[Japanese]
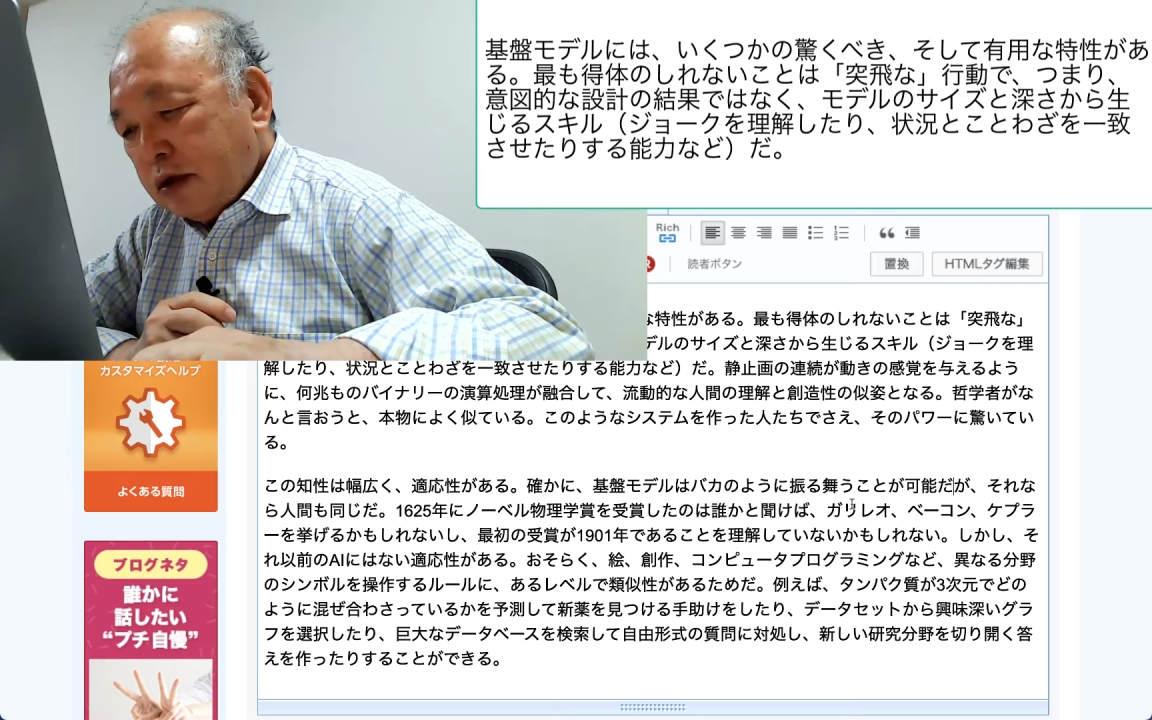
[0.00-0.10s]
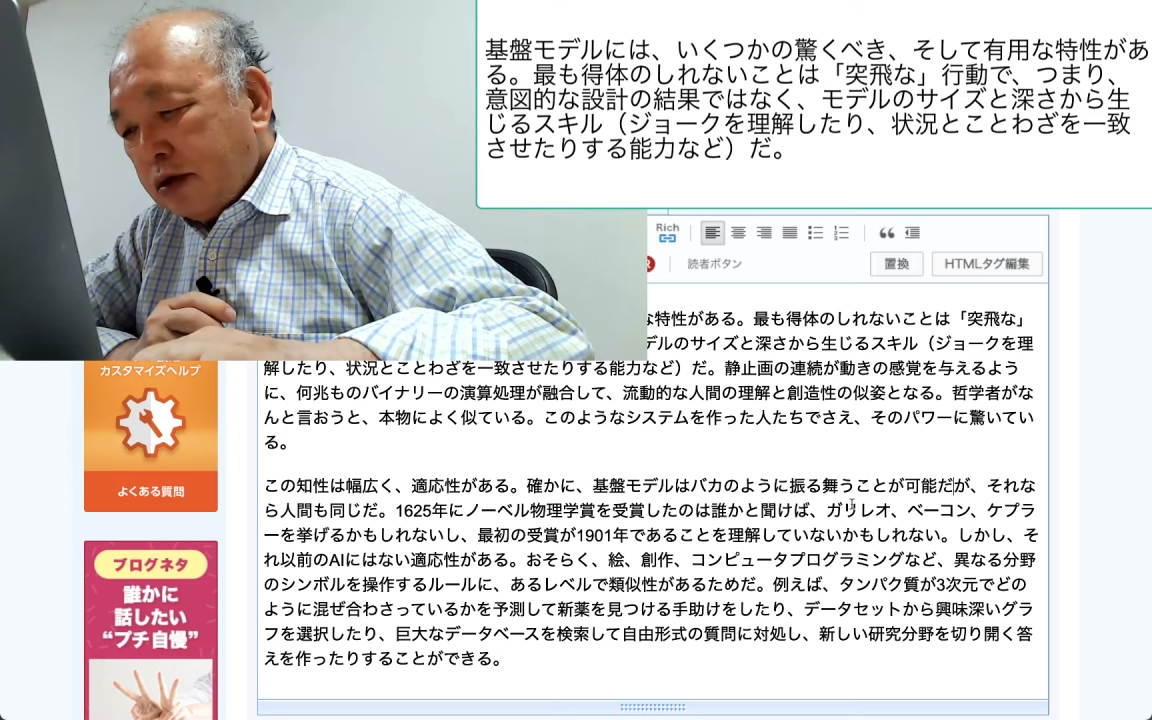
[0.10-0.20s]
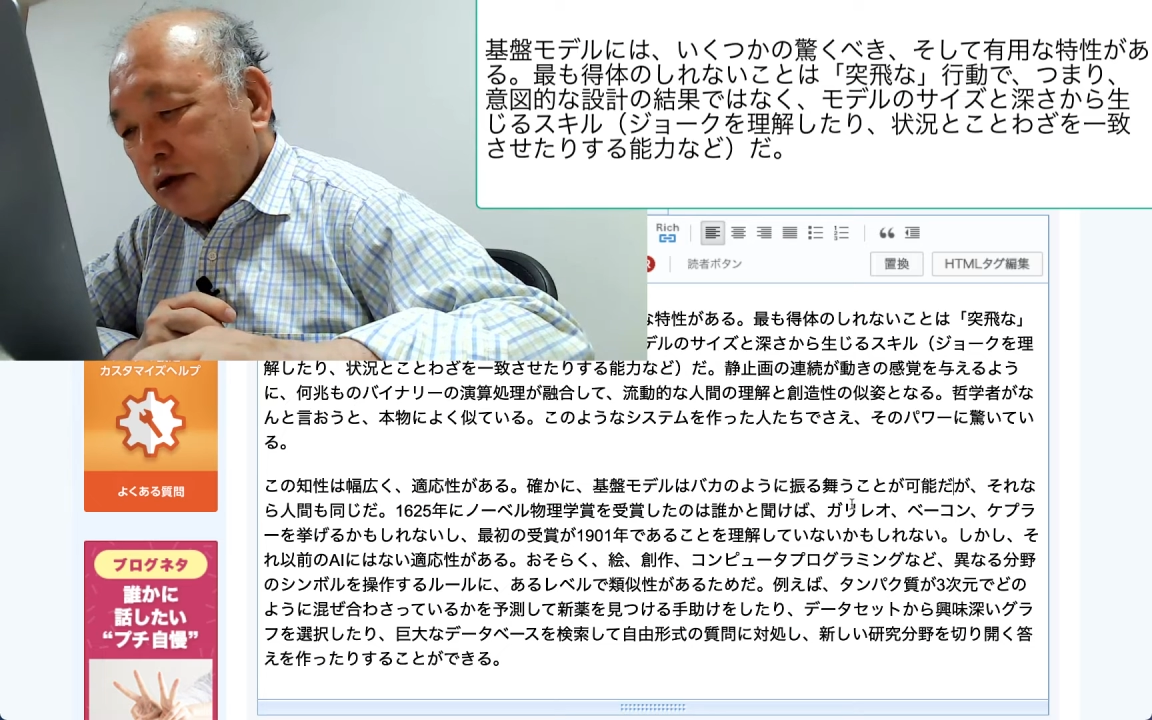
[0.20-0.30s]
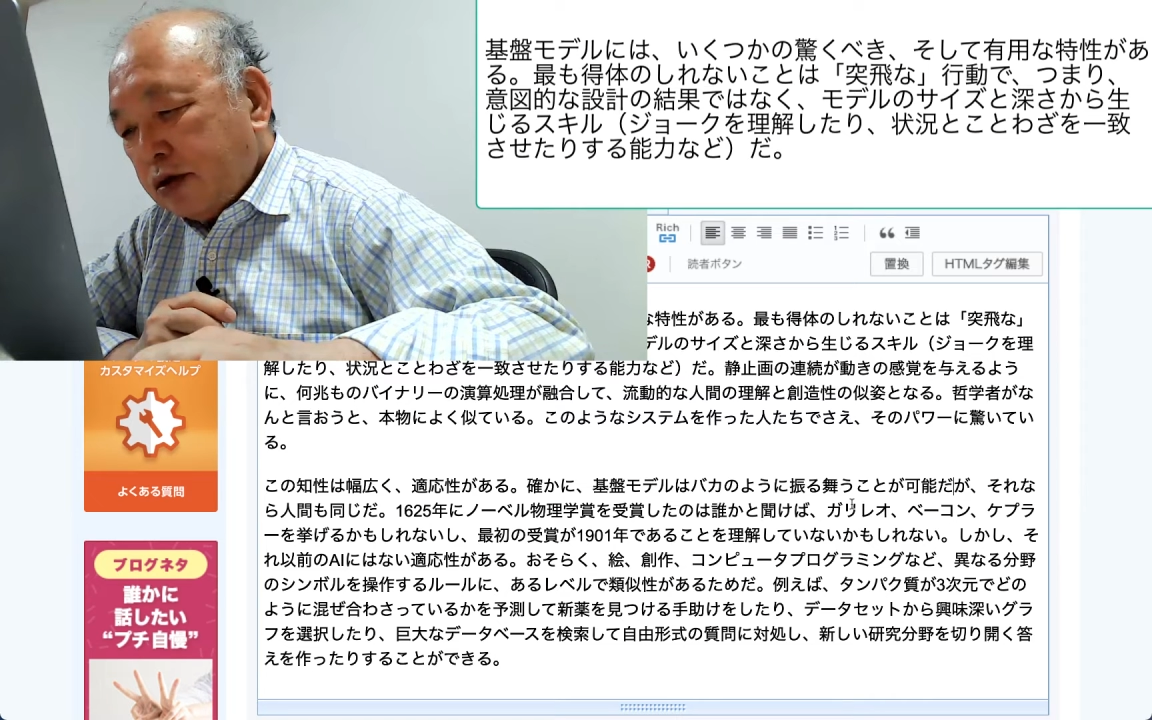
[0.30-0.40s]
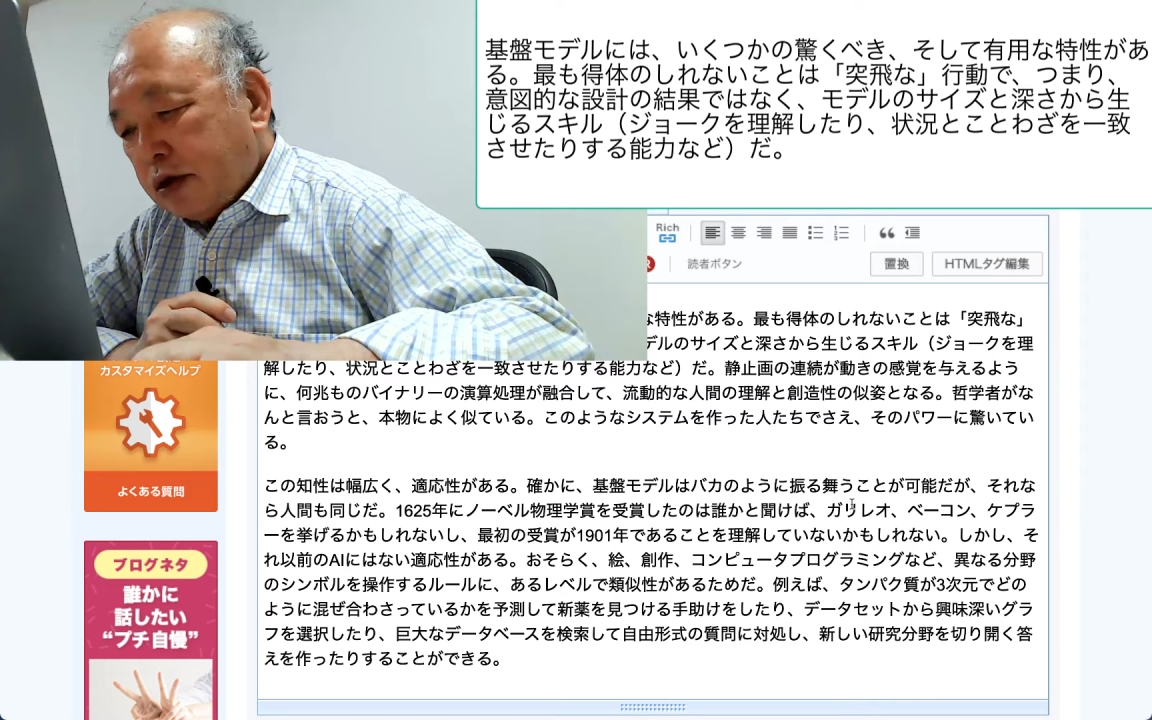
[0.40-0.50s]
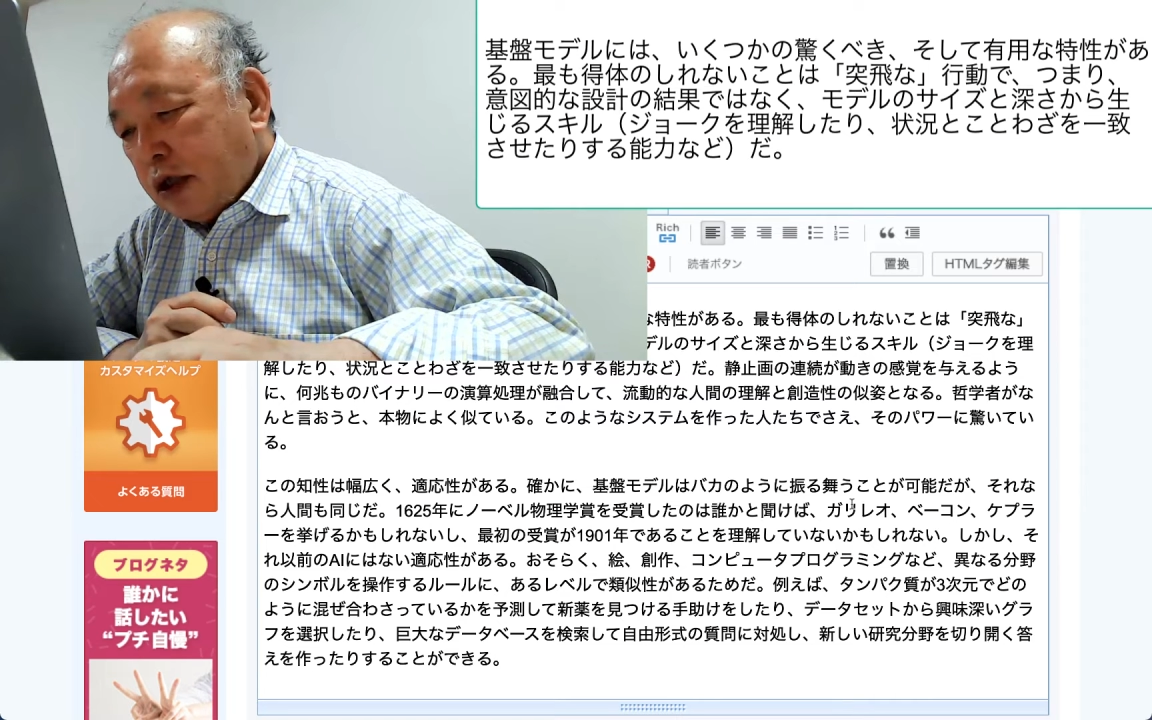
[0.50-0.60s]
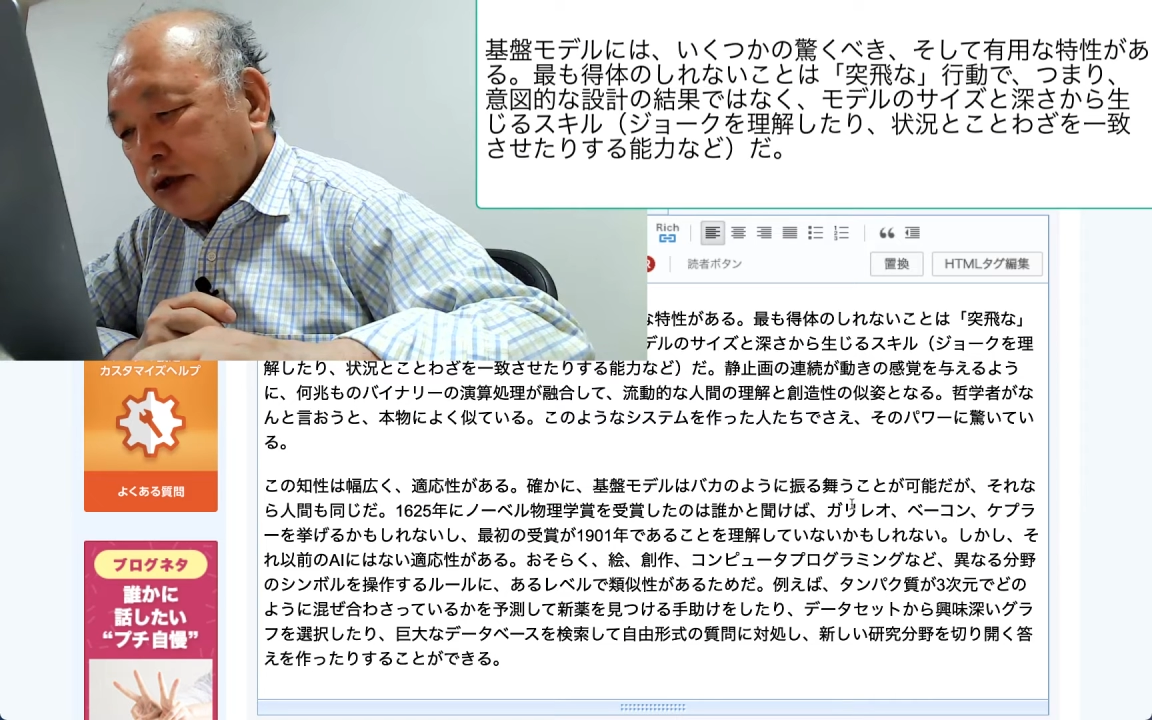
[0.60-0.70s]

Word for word: 自由形